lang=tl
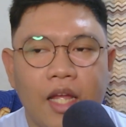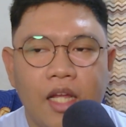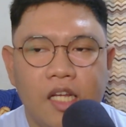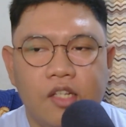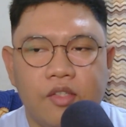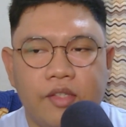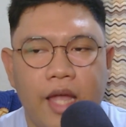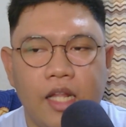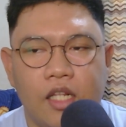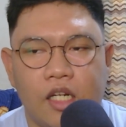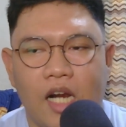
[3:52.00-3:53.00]

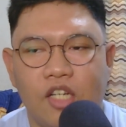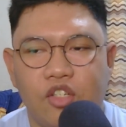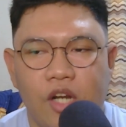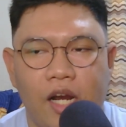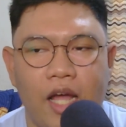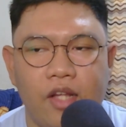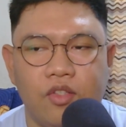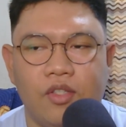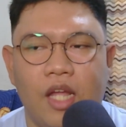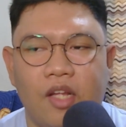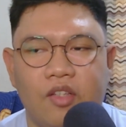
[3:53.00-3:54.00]
Instead, rationalize
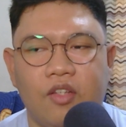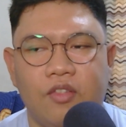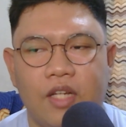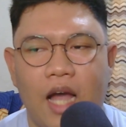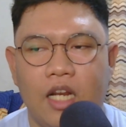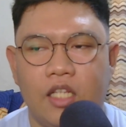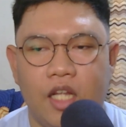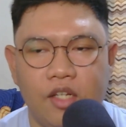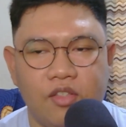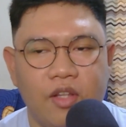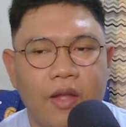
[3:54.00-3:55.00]
the existing
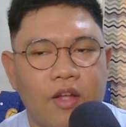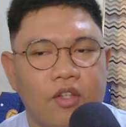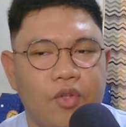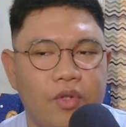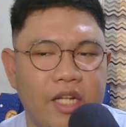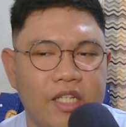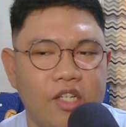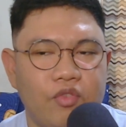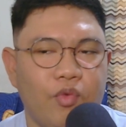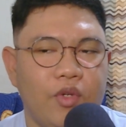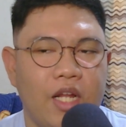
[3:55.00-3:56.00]
holidays so that
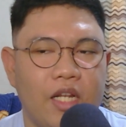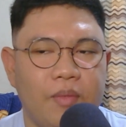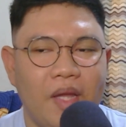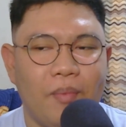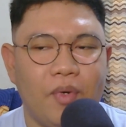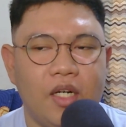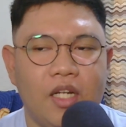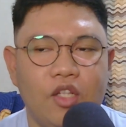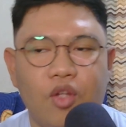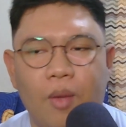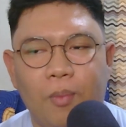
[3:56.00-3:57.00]
this would not be a
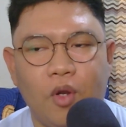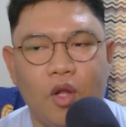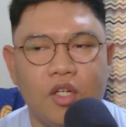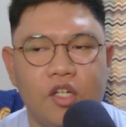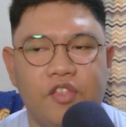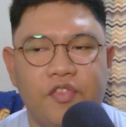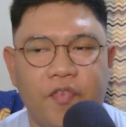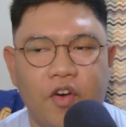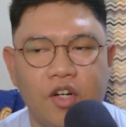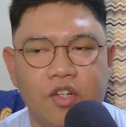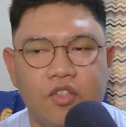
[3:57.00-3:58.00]
burden to employers
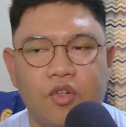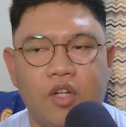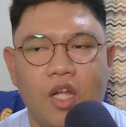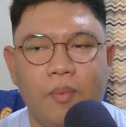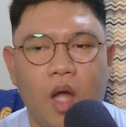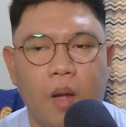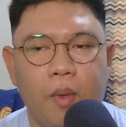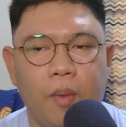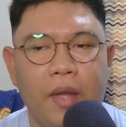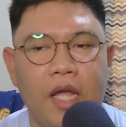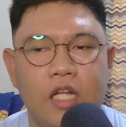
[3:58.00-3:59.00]
forced to give
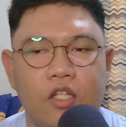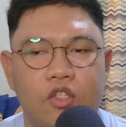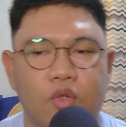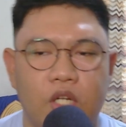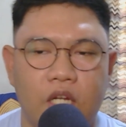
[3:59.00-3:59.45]
double pay during